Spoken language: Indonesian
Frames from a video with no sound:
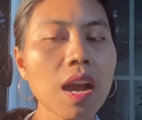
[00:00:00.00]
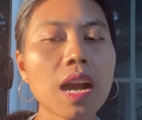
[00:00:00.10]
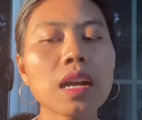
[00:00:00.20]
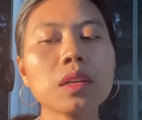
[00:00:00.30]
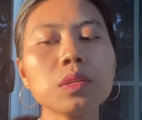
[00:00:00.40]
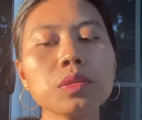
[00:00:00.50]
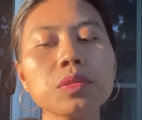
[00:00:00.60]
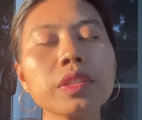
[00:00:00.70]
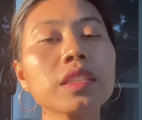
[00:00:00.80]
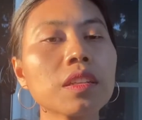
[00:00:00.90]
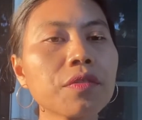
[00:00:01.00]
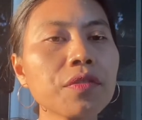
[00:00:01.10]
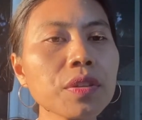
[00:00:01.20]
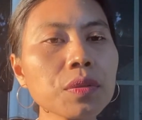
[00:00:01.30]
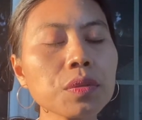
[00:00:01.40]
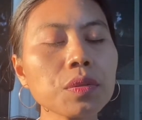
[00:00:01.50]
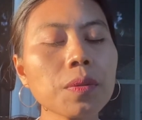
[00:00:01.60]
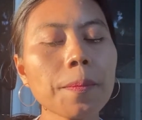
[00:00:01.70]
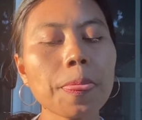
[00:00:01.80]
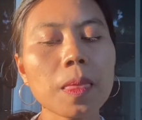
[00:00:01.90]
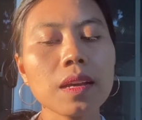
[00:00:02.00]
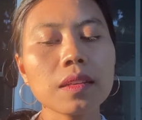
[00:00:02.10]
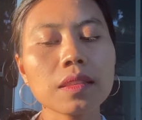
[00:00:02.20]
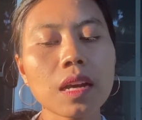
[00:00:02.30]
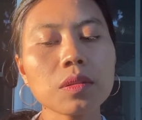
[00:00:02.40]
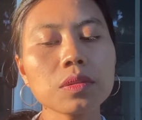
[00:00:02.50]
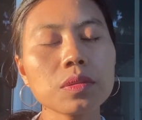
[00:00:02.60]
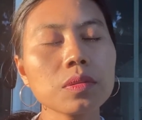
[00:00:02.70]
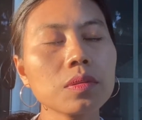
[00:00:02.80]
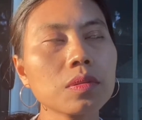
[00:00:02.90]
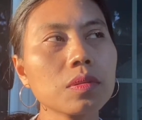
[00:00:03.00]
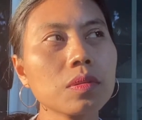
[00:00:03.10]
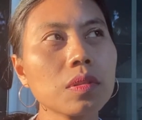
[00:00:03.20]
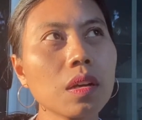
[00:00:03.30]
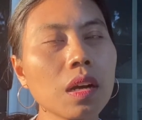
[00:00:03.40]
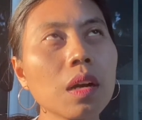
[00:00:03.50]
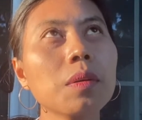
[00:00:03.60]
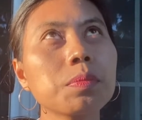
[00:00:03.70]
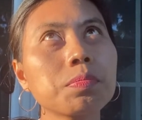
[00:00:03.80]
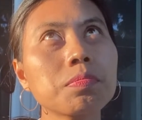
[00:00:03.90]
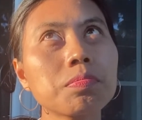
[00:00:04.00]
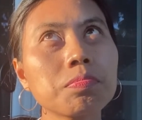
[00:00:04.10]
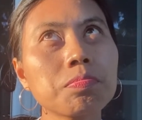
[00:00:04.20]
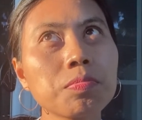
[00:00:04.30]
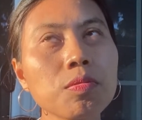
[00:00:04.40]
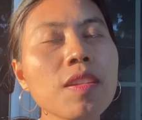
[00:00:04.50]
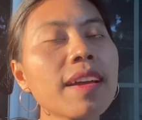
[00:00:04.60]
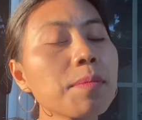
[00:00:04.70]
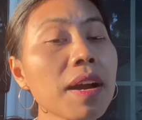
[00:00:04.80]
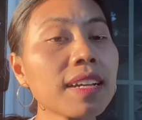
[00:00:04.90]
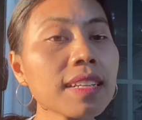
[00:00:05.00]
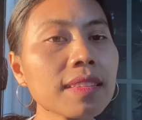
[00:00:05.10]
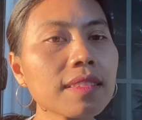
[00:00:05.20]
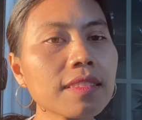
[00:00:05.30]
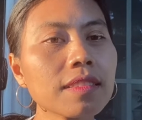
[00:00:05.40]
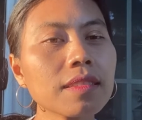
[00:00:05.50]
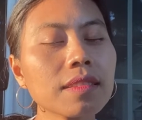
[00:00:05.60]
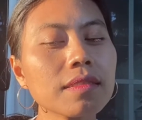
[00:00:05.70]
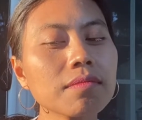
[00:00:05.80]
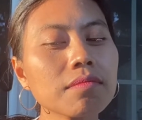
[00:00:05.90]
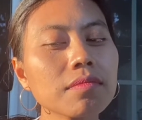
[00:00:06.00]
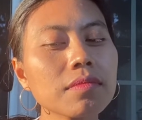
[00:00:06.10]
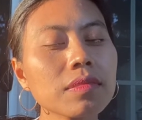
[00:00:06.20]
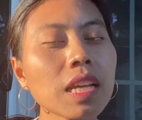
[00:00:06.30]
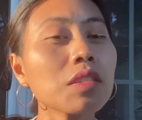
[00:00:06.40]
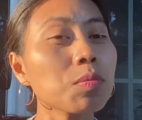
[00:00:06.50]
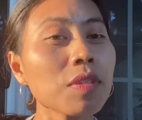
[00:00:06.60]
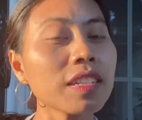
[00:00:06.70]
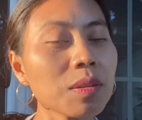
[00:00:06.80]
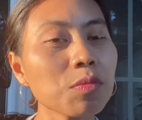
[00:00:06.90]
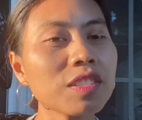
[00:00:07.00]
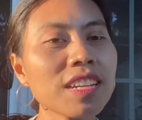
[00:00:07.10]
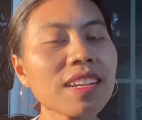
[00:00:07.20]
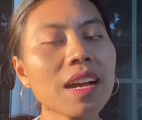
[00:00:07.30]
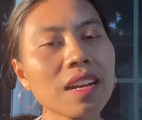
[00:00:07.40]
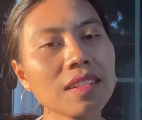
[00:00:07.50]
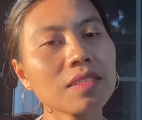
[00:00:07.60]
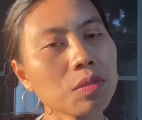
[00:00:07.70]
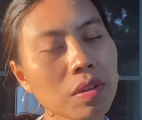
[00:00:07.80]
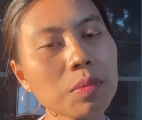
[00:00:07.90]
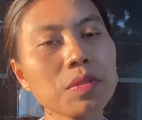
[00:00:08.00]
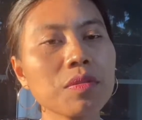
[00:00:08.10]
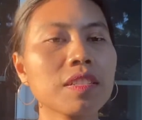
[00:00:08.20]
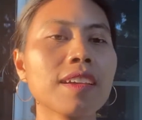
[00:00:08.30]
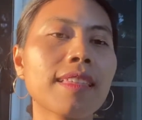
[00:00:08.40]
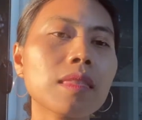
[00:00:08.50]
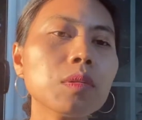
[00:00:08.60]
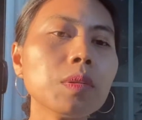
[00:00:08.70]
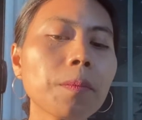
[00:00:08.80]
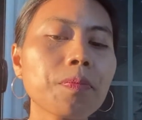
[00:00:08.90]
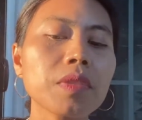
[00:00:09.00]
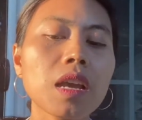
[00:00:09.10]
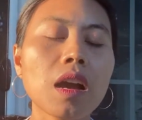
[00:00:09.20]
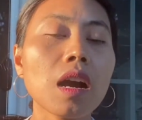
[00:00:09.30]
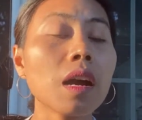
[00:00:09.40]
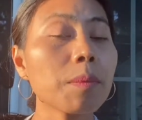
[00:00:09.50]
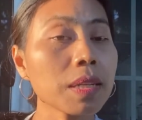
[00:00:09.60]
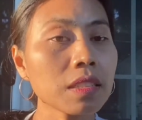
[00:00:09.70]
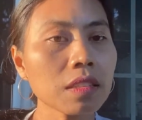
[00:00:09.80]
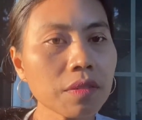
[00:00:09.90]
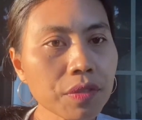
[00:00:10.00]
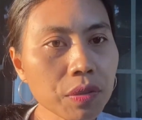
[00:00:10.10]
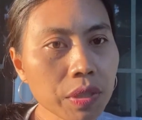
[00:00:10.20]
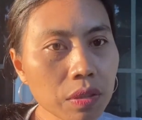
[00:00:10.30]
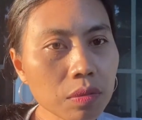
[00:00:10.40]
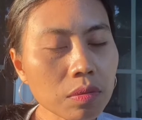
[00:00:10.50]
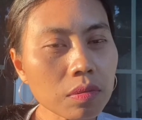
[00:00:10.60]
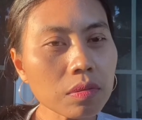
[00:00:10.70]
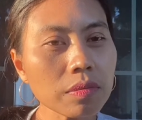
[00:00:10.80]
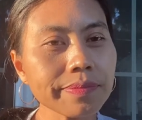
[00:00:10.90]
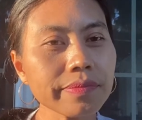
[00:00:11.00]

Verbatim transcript: aku interview tahun uh, bulan Maret satu bulan kemudian lah 2021 uh, eh, pas interview itu